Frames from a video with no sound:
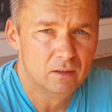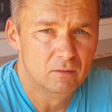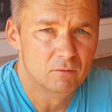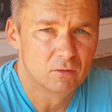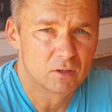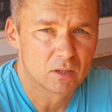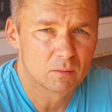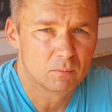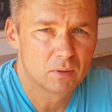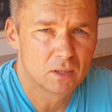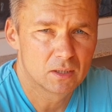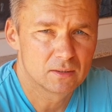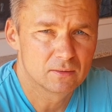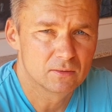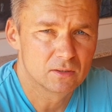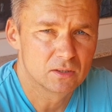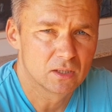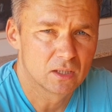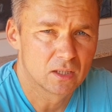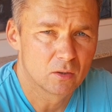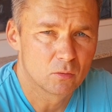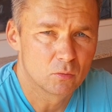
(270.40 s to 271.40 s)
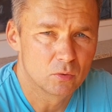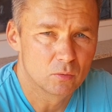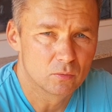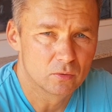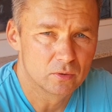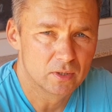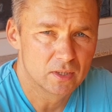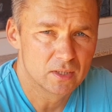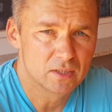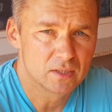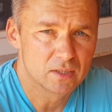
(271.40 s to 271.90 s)
Вырабатывает она у него
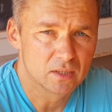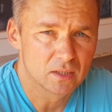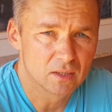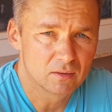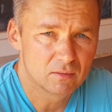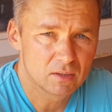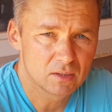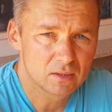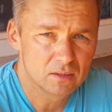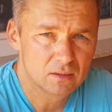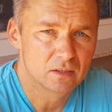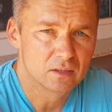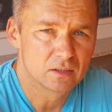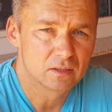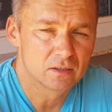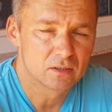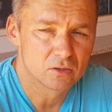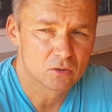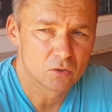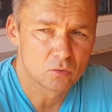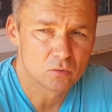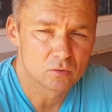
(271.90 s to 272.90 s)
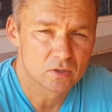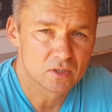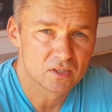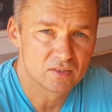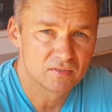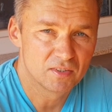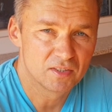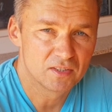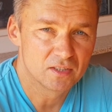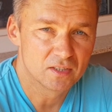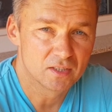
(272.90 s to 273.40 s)
10 киловатт. Солнце
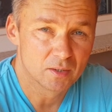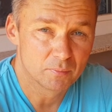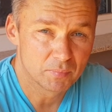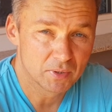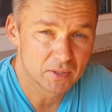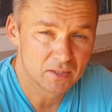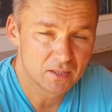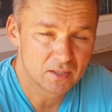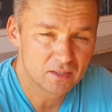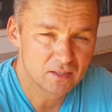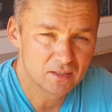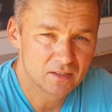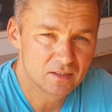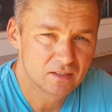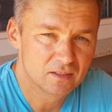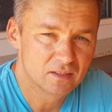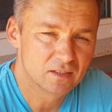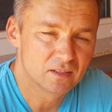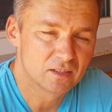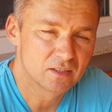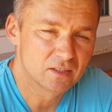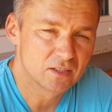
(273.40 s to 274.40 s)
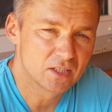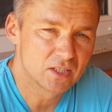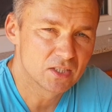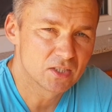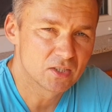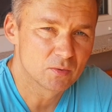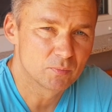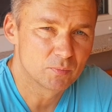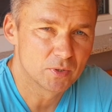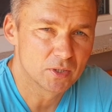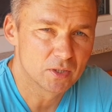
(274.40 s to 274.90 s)
светит на панели,
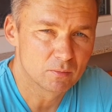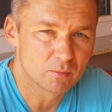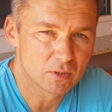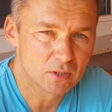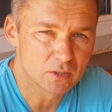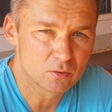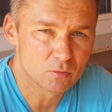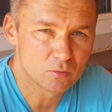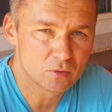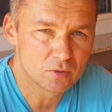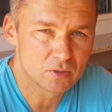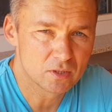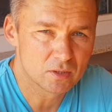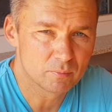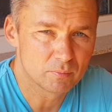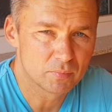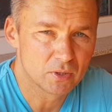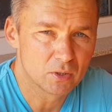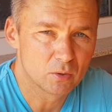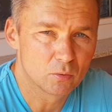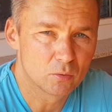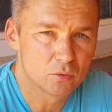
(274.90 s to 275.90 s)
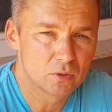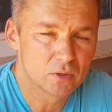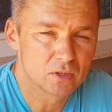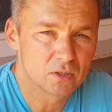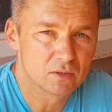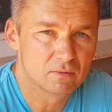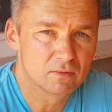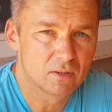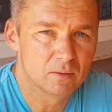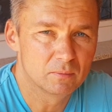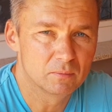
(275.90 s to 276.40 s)
электричество преобразуется, приходит
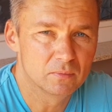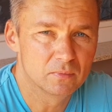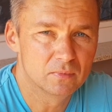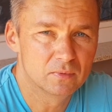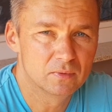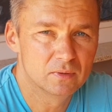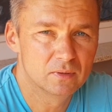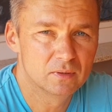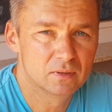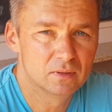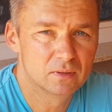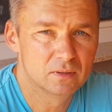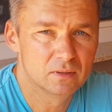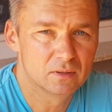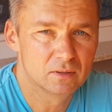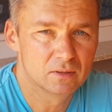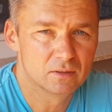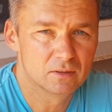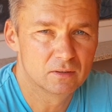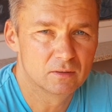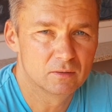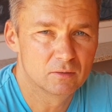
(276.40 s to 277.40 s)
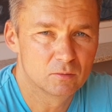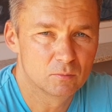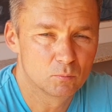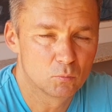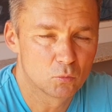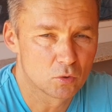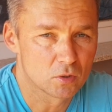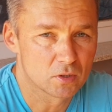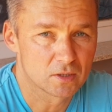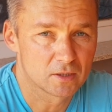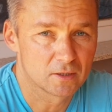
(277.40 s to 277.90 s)
к вам,
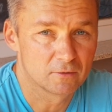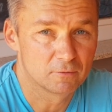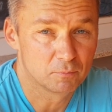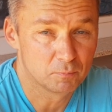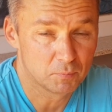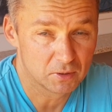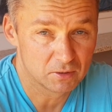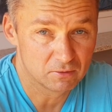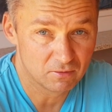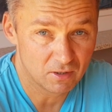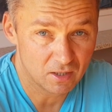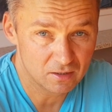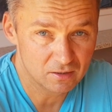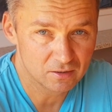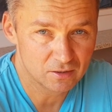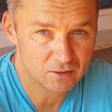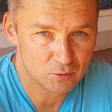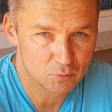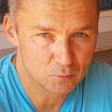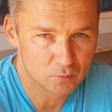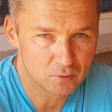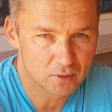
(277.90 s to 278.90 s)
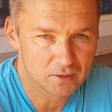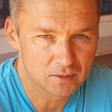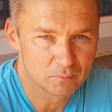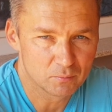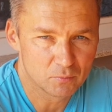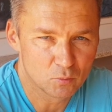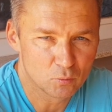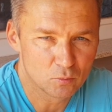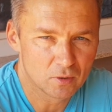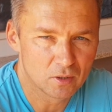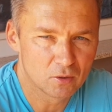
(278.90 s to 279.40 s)
можно сказать, в подвал или куда
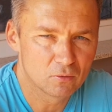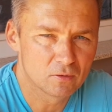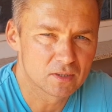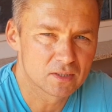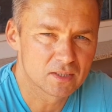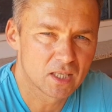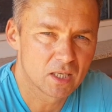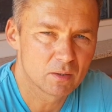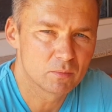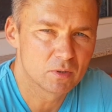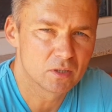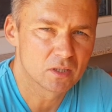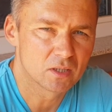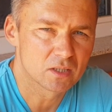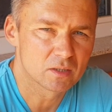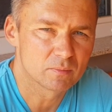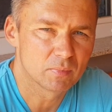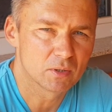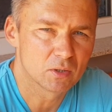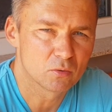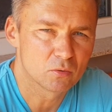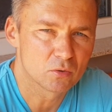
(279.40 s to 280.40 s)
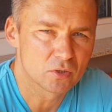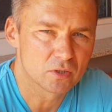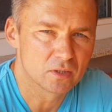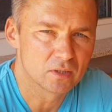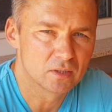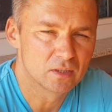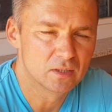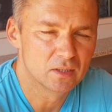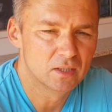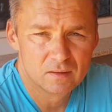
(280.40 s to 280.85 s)
там, куда у вас кабель расположен.